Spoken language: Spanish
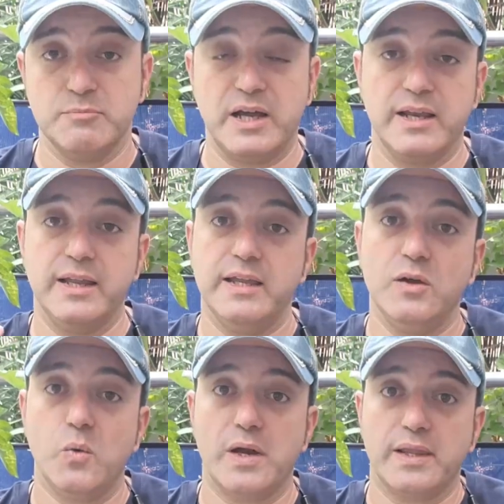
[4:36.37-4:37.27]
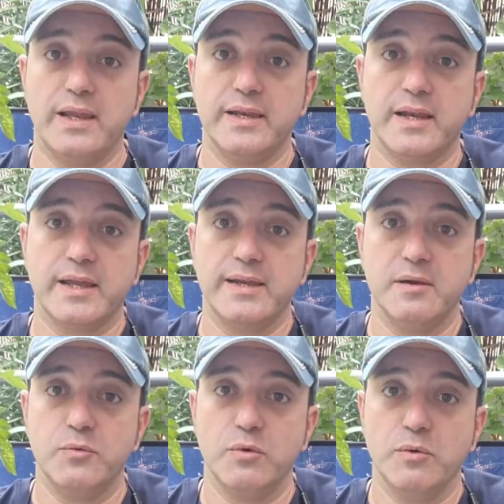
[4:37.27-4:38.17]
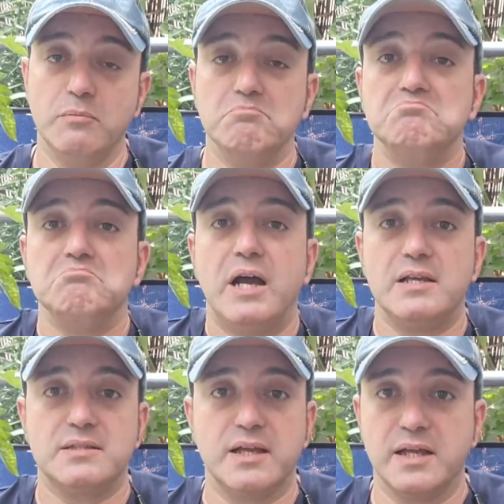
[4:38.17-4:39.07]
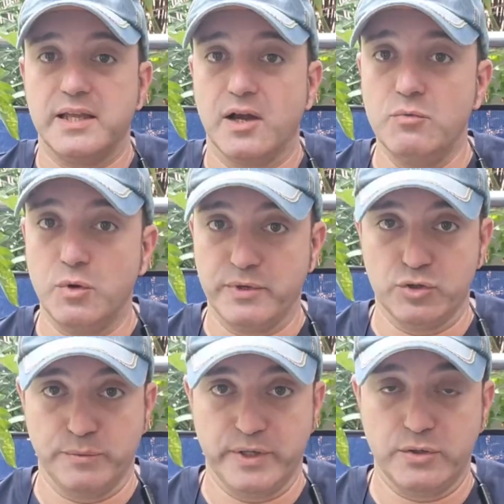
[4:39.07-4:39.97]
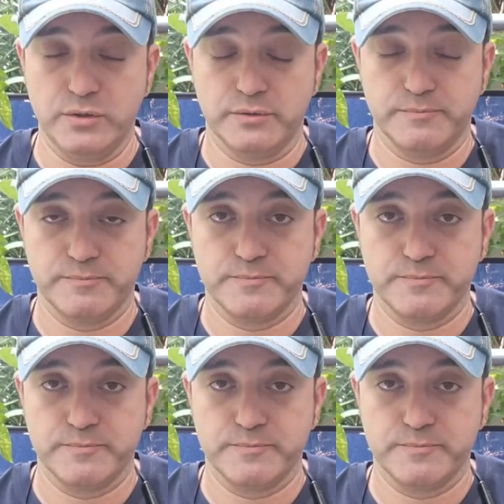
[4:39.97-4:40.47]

¿vale? Y guardan la energía en el bulbo hasta que llega un momento mejor.